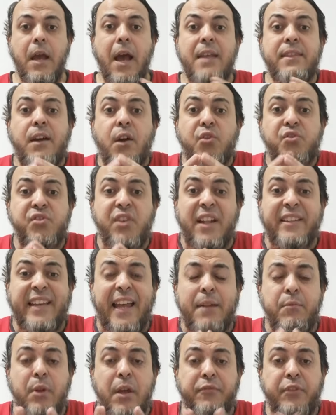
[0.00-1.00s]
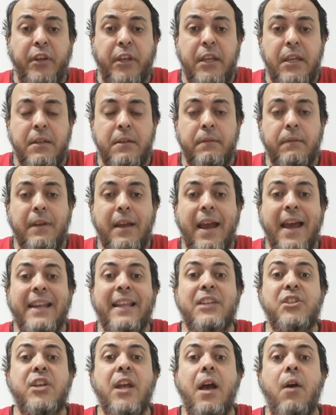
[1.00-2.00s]
اثقل الصلاه على المنافقين
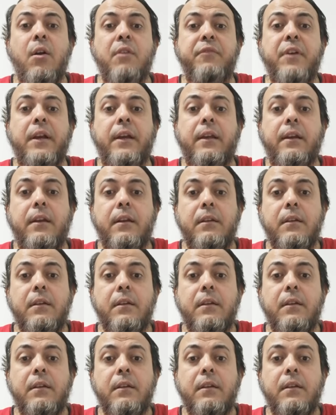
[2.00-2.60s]
العشاء والفجر